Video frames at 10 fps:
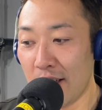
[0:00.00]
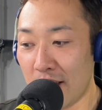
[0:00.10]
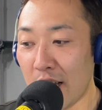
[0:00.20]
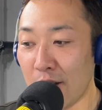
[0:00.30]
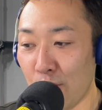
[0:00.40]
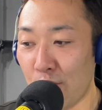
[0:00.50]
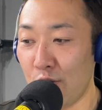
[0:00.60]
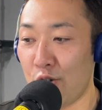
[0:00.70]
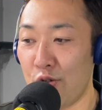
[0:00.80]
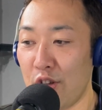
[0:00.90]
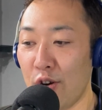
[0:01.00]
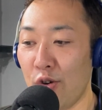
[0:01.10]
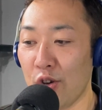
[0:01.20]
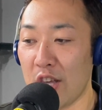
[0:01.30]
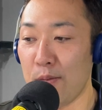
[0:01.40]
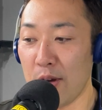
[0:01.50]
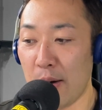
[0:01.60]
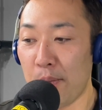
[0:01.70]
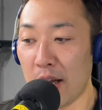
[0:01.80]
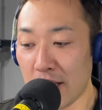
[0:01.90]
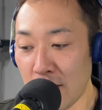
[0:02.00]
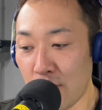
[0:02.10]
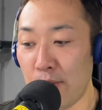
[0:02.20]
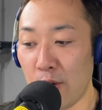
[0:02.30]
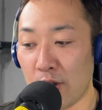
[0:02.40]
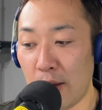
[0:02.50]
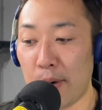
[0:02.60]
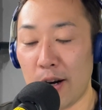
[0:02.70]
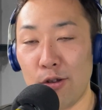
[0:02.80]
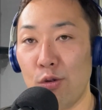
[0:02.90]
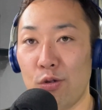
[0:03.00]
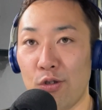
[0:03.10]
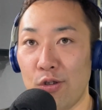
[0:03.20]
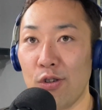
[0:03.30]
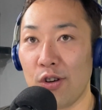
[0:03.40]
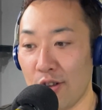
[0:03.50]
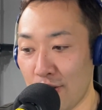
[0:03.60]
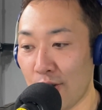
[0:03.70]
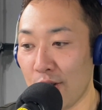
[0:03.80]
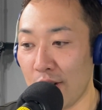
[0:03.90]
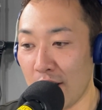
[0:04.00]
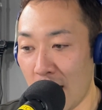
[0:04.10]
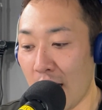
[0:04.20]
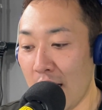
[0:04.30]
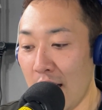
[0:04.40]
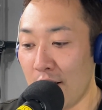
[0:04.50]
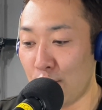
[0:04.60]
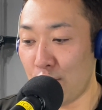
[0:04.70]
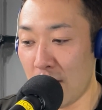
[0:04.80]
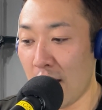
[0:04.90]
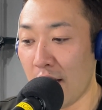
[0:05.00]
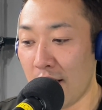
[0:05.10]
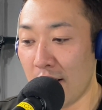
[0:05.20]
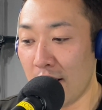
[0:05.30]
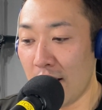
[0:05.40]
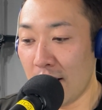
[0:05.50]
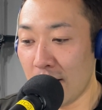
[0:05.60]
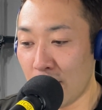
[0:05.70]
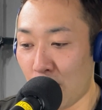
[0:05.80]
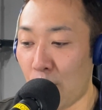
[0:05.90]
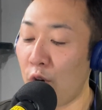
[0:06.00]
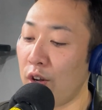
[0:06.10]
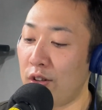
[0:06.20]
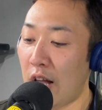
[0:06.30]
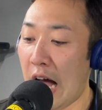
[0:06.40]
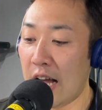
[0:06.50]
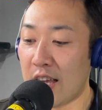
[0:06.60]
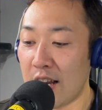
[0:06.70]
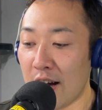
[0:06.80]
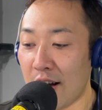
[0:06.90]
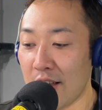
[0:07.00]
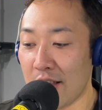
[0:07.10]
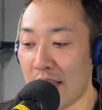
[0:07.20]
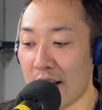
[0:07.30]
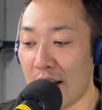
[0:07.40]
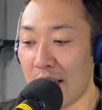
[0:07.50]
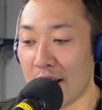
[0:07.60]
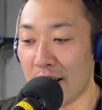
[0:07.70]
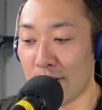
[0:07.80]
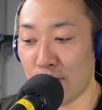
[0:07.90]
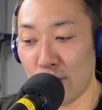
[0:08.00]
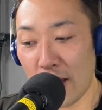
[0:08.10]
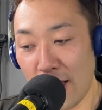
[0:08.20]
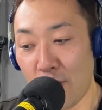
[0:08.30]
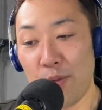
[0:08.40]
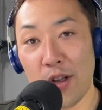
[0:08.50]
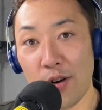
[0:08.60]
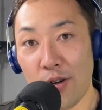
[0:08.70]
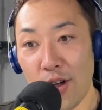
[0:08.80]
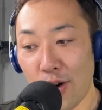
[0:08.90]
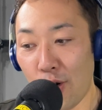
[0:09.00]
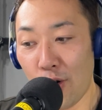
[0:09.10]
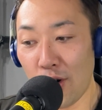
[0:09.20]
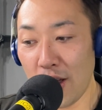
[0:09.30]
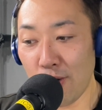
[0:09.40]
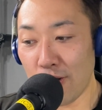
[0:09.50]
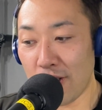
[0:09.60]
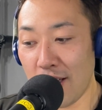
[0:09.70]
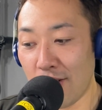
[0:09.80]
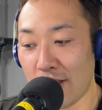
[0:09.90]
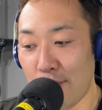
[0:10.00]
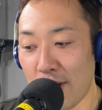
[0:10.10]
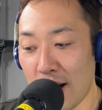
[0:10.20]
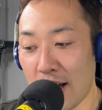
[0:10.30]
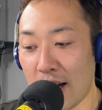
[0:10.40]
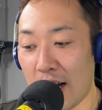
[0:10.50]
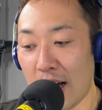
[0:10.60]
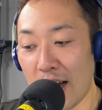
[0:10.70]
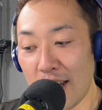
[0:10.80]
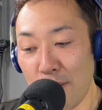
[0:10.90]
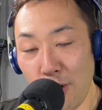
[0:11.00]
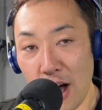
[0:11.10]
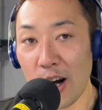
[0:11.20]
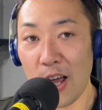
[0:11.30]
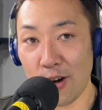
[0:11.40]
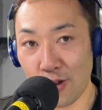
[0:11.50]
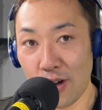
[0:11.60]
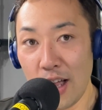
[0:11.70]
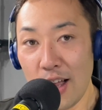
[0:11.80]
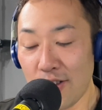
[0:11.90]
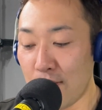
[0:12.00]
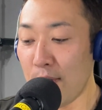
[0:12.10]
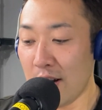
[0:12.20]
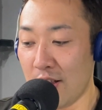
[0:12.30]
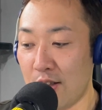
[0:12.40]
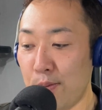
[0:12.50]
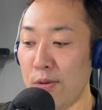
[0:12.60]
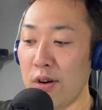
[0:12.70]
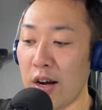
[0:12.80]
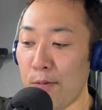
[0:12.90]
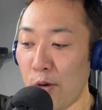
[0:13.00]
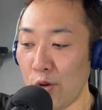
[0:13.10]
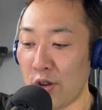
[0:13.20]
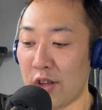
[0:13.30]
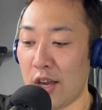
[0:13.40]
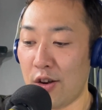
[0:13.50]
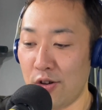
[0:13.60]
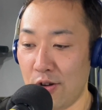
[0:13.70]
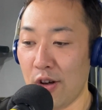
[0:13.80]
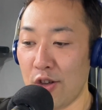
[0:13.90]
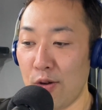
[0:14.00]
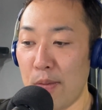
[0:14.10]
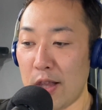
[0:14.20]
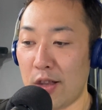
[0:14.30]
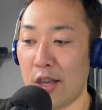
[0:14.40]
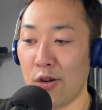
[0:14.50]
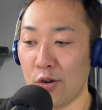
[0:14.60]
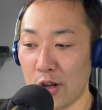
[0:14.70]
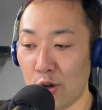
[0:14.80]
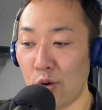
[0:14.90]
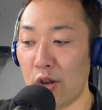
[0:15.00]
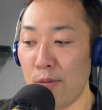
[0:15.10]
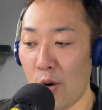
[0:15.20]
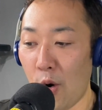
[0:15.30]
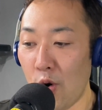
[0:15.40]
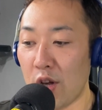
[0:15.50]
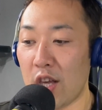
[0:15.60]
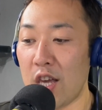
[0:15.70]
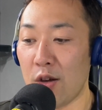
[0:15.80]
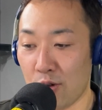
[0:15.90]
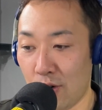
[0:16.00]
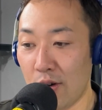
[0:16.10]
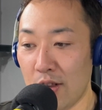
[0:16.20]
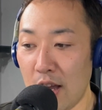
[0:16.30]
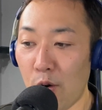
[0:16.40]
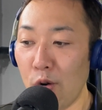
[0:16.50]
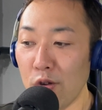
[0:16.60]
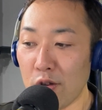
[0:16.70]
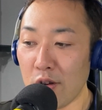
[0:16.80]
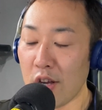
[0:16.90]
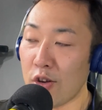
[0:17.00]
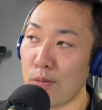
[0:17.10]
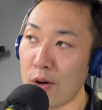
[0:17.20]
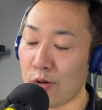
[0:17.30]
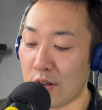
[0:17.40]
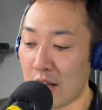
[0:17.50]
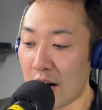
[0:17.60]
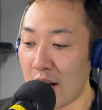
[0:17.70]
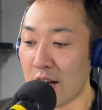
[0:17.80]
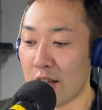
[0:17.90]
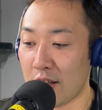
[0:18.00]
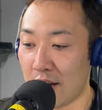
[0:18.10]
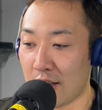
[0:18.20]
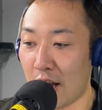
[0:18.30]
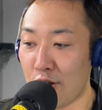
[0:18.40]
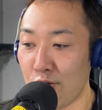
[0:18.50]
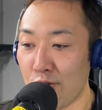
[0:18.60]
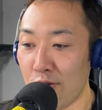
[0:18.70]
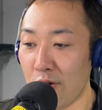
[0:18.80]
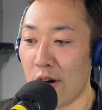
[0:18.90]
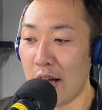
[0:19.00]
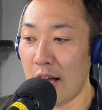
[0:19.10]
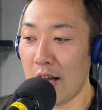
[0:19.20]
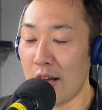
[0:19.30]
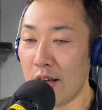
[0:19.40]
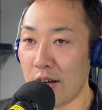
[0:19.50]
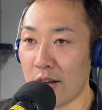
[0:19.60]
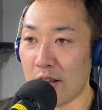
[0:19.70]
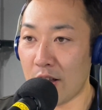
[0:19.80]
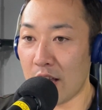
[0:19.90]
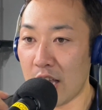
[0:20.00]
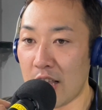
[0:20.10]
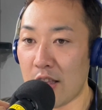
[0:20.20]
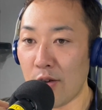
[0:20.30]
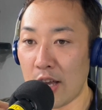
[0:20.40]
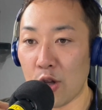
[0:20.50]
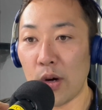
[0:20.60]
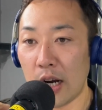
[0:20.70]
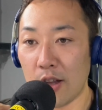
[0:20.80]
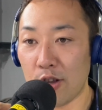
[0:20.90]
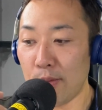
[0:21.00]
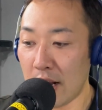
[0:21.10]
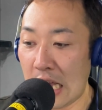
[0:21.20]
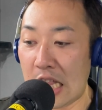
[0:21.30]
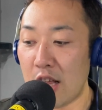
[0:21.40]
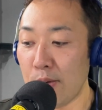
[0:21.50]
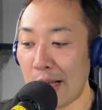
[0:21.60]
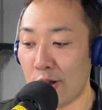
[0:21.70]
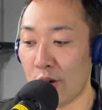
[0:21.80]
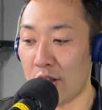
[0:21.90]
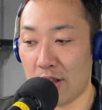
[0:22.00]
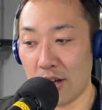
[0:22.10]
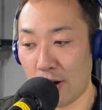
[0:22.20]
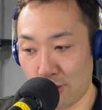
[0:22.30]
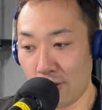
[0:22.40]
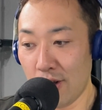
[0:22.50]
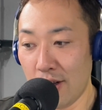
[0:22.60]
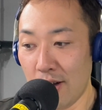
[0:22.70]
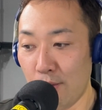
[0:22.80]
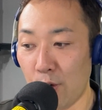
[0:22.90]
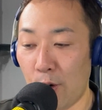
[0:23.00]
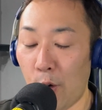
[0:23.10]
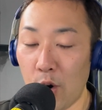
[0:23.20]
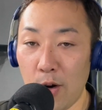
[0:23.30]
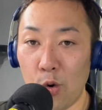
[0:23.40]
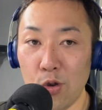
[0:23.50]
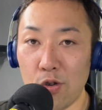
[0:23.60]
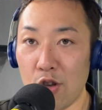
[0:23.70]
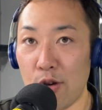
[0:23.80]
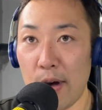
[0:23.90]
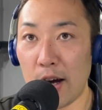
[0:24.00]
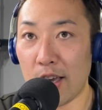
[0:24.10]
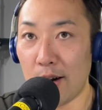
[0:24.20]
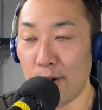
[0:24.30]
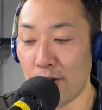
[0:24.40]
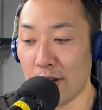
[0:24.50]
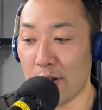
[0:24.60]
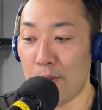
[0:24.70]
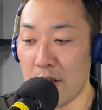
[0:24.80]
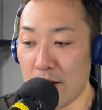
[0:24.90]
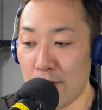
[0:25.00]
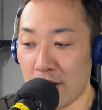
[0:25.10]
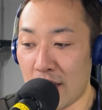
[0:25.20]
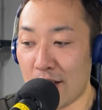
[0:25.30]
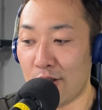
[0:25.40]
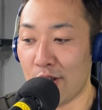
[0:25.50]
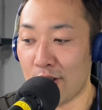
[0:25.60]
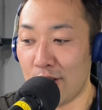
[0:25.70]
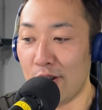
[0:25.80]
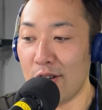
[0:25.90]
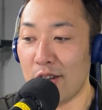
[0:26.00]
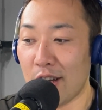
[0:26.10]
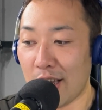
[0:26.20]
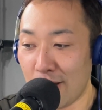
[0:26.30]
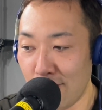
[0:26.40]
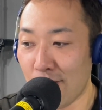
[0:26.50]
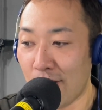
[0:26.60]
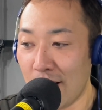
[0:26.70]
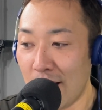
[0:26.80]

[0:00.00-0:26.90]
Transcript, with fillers: だけどこの主人公の君はまた夢を手放そうとするんですよねそしてここです明らかにでかいから粗大ごみだろこれを捨てるためなら金も払えるとつまり自分が持っている夢っていうのはとても大きいよとで本当に夢を捨てられるんだったら多少の犠牲は厭わないつまり一番とは違うともう俺は本当に夢諦めるんだってめちゃめちゃ決意するんだけど